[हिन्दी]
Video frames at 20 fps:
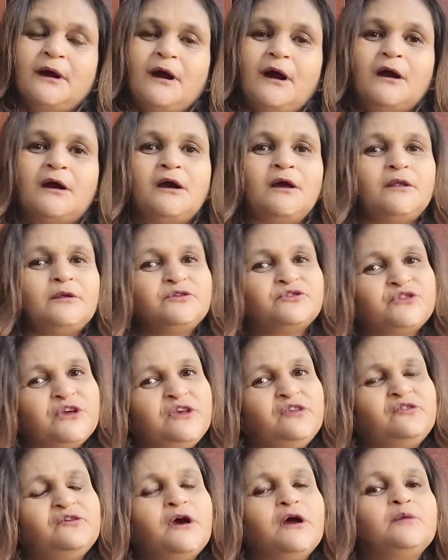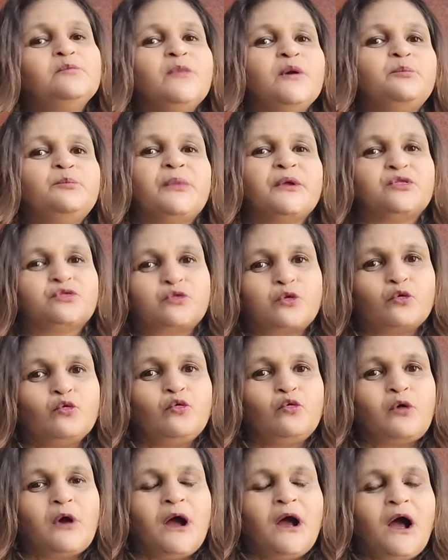अगर जिस घर में पितरों
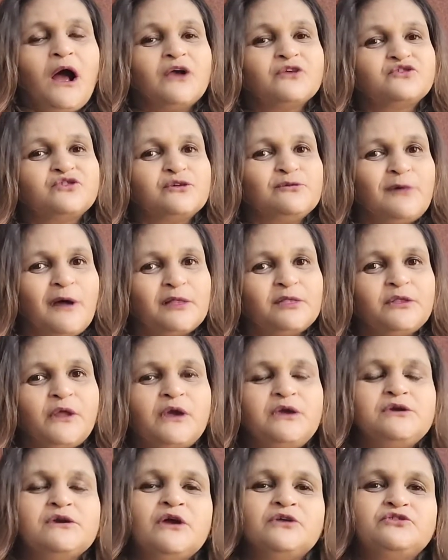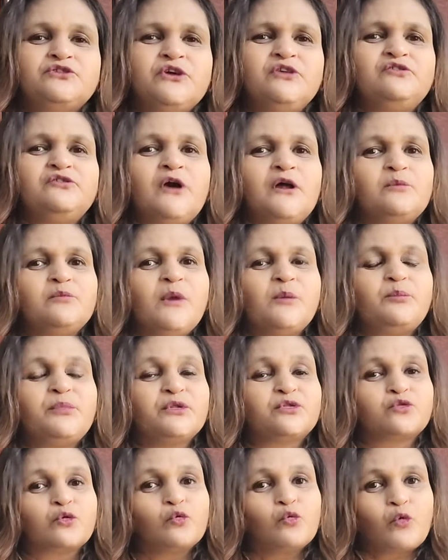का आशीर्वाद नहीं है जिस घर में
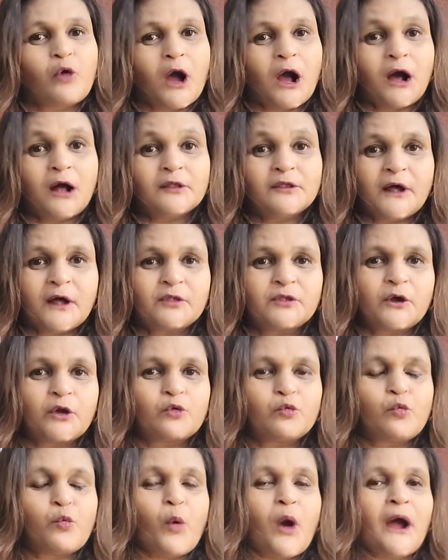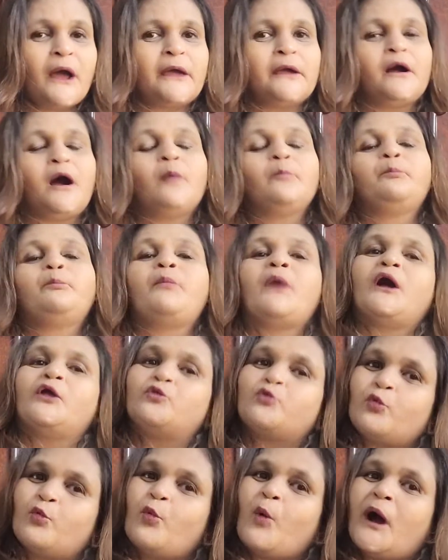पितरों का अनादर हुआ है
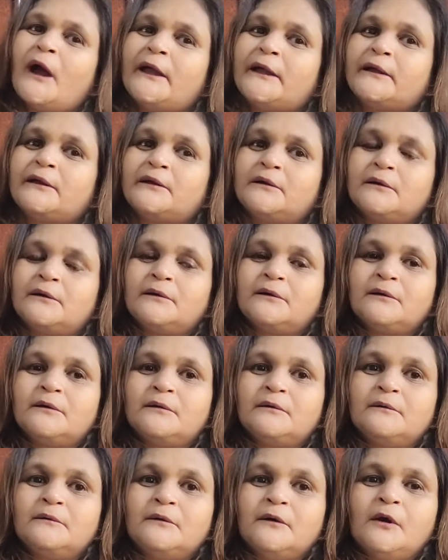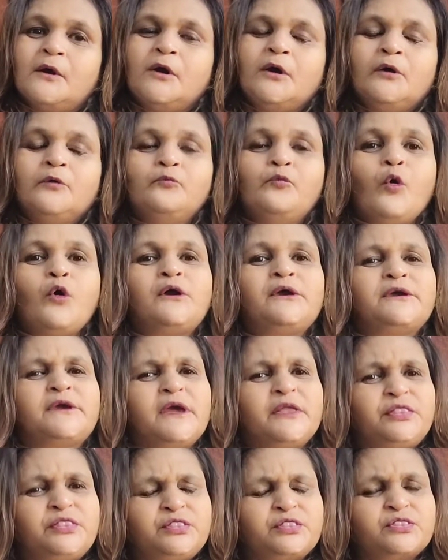अपमान हुआ है वो
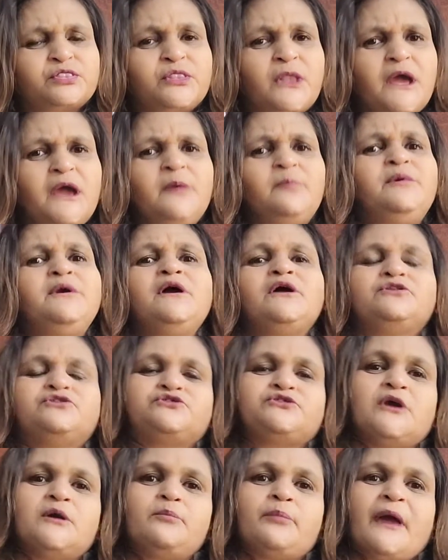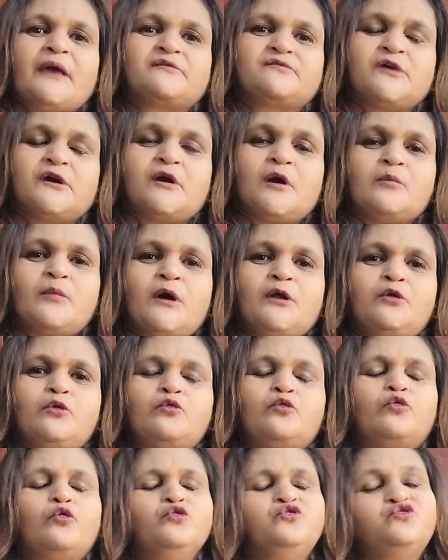कितने भी अच्छे पैसे कमा लो
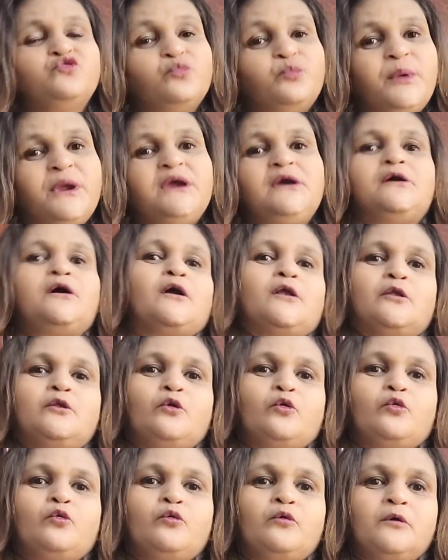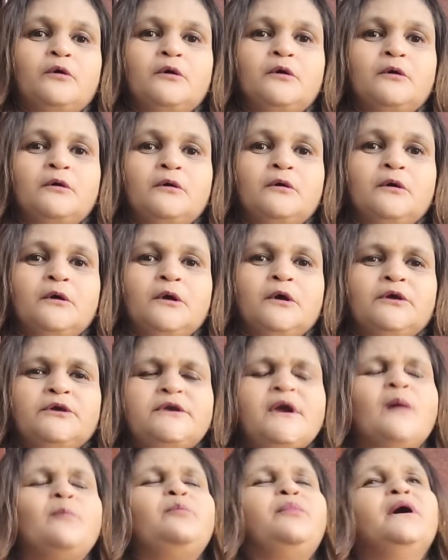कुछ भी कर लो
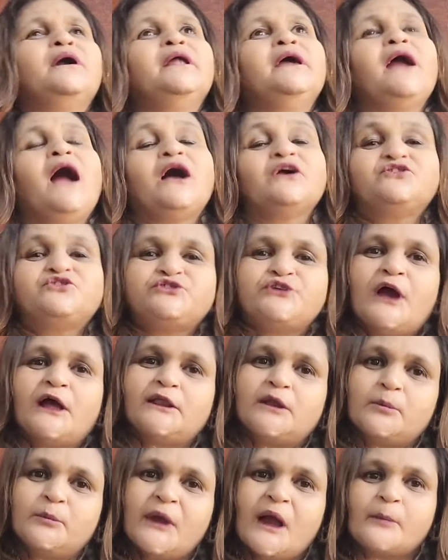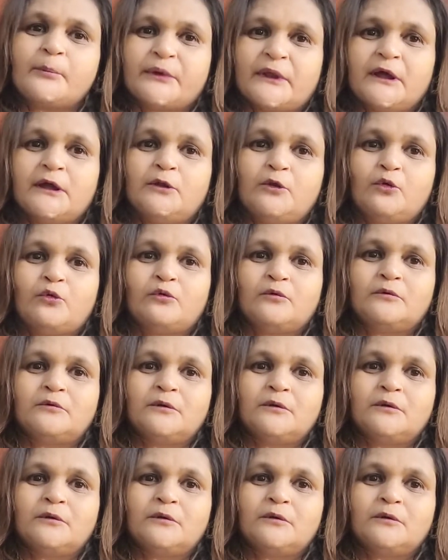या बड़े आशियाने में आप रह लो